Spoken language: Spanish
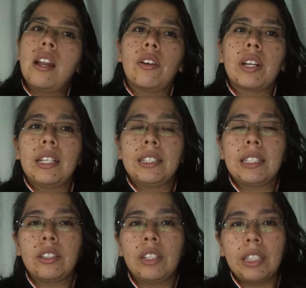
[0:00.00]
La
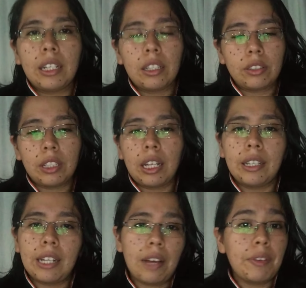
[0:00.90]
Organización
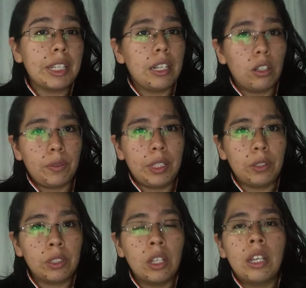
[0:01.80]
Internacional de la Vid y los
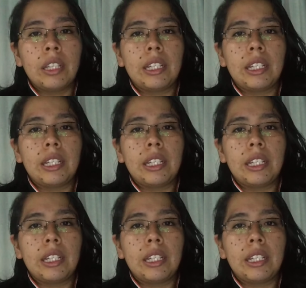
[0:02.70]
Vinos